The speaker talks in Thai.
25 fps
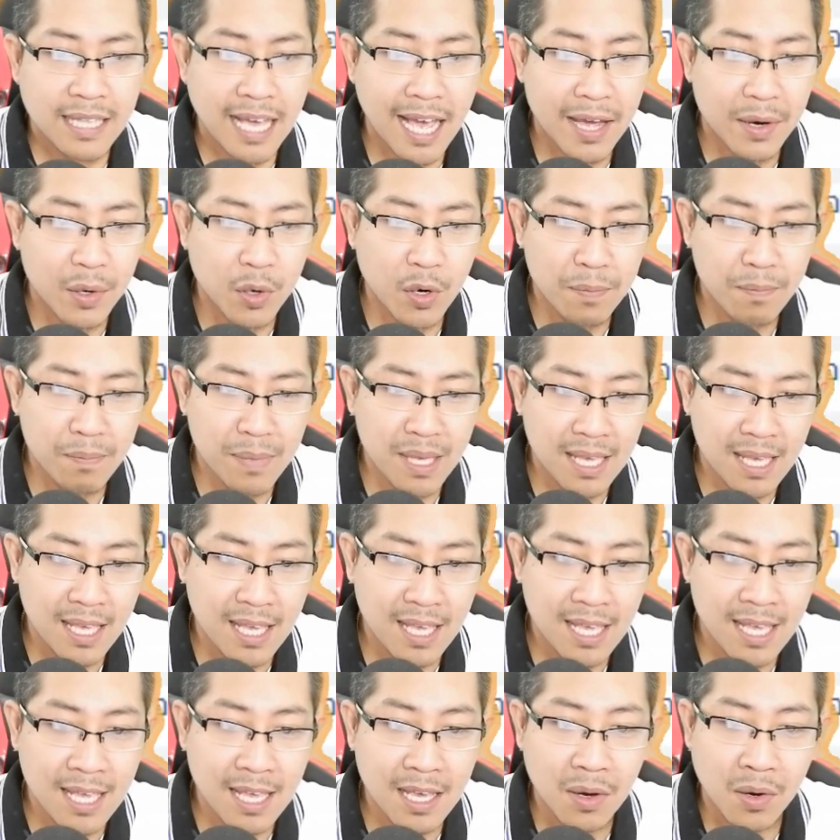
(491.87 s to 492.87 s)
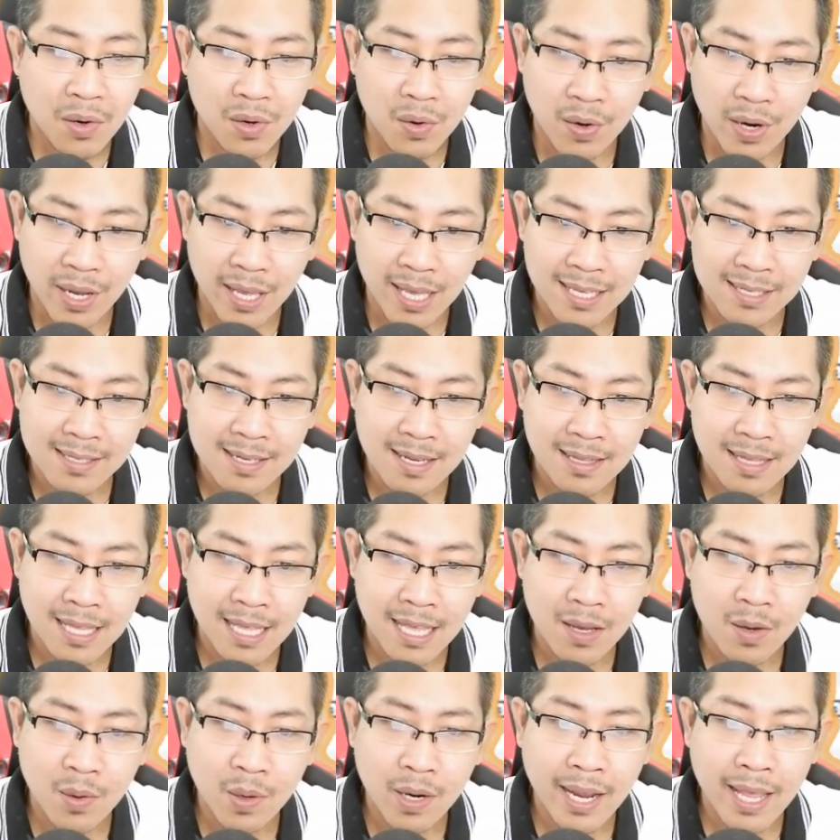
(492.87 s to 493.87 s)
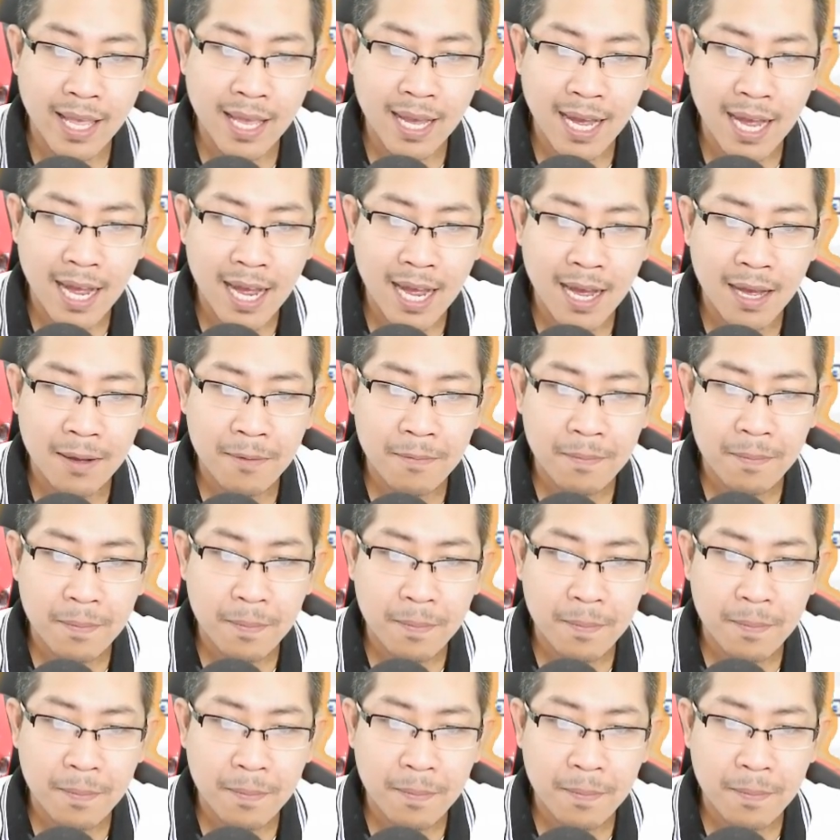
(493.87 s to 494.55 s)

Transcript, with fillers: ถ้ารถมีหอยสตีก็ไร้ค่า